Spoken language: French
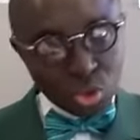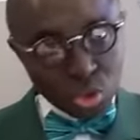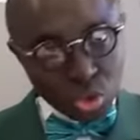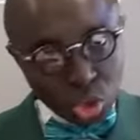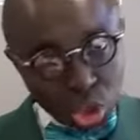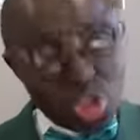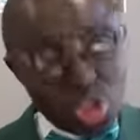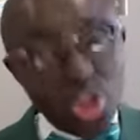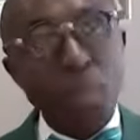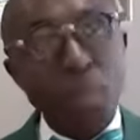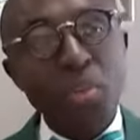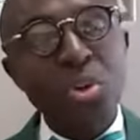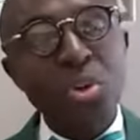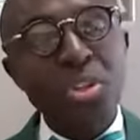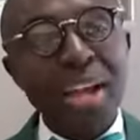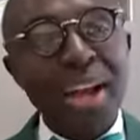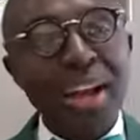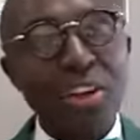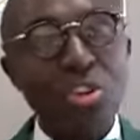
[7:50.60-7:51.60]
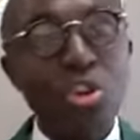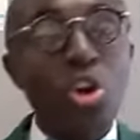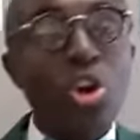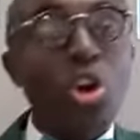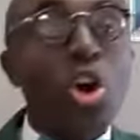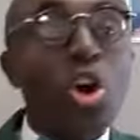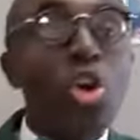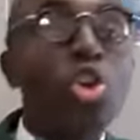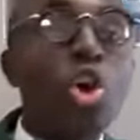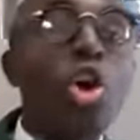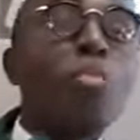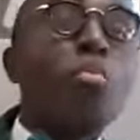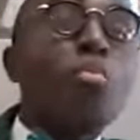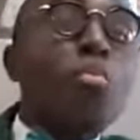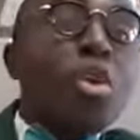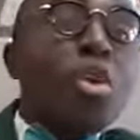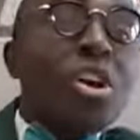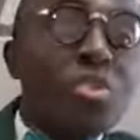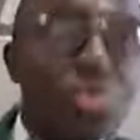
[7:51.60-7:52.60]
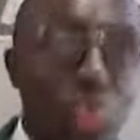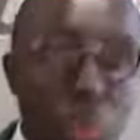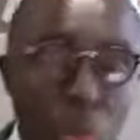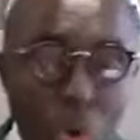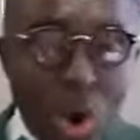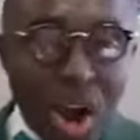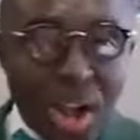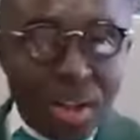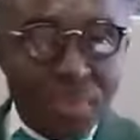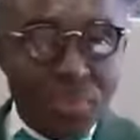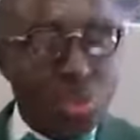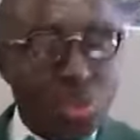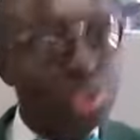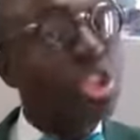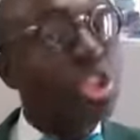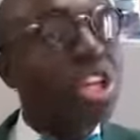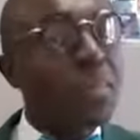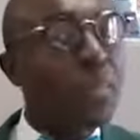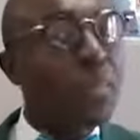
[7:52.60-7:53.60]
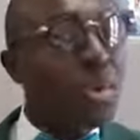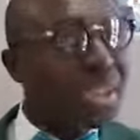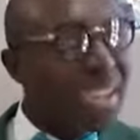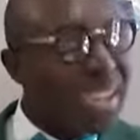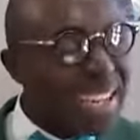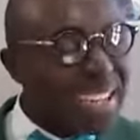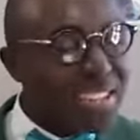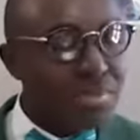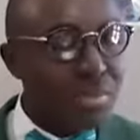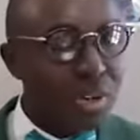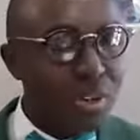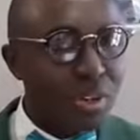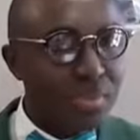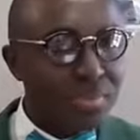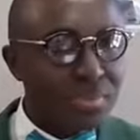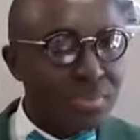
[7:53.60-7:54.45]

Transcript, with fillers: deux ans plus tard, donc en l'an moins trois du kimongisme,